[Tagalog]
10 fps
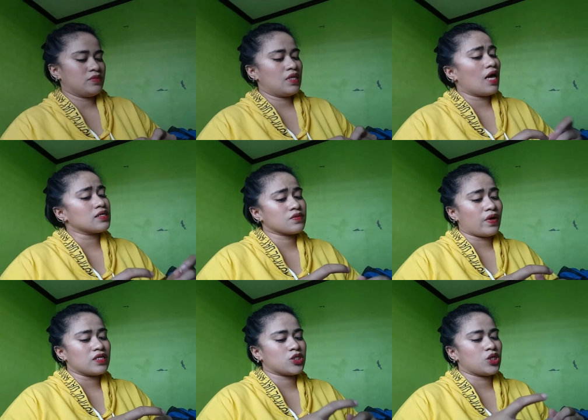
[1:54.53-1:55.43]
Next
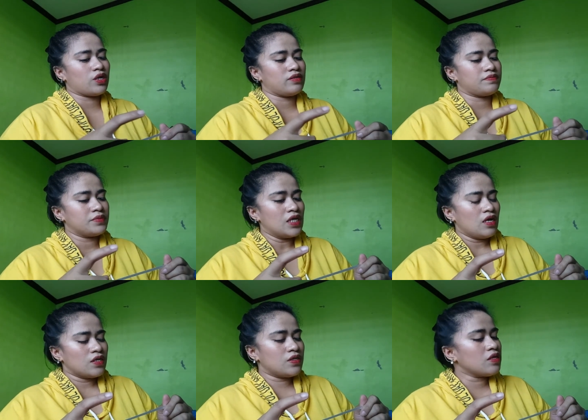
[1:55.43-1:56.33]
question.
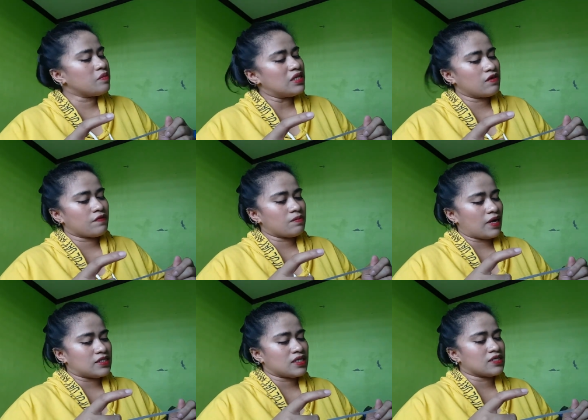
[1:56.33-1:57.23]
Do you believe in
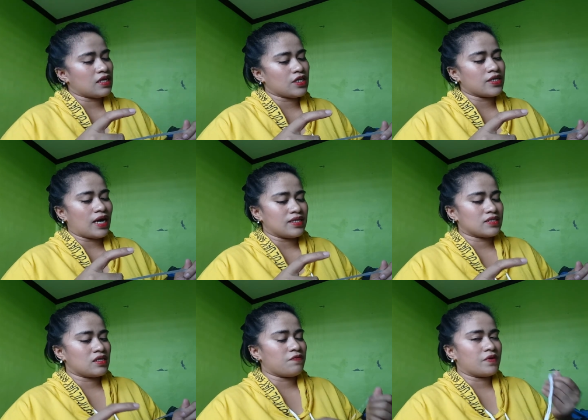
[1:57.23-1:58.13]
magic? State your
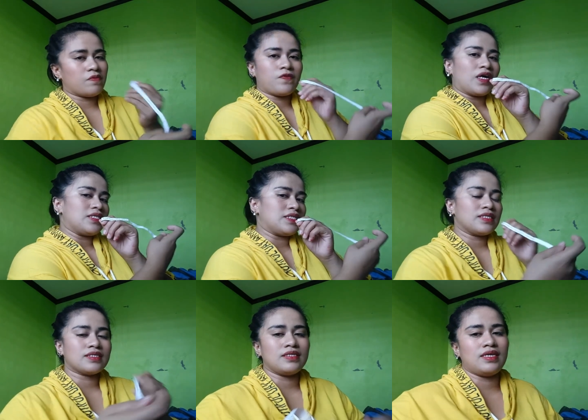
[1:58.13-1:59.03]
answer from
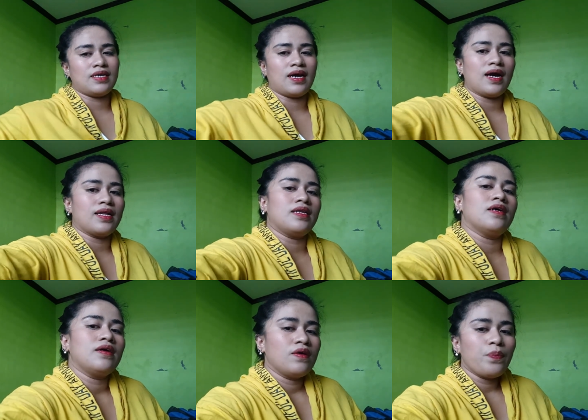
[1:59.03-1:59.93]
Francis D. Han.
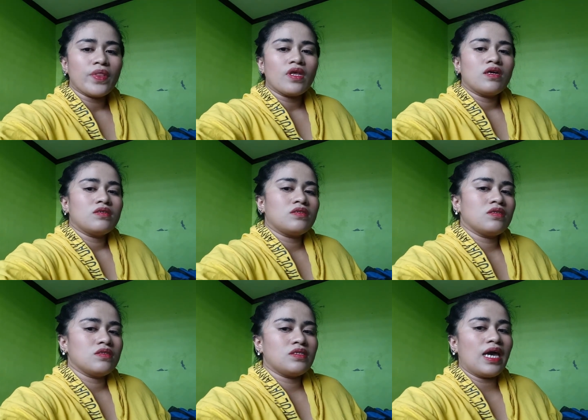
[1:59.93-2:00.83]

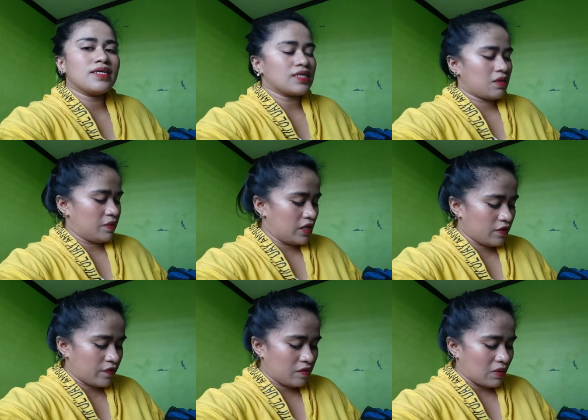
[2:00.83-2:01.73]
Yes, I
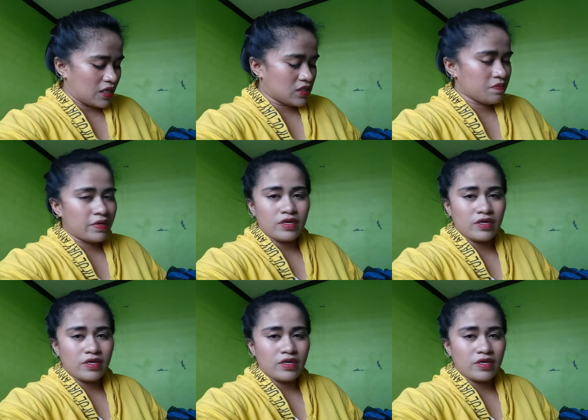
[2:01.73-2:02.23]
believe in magic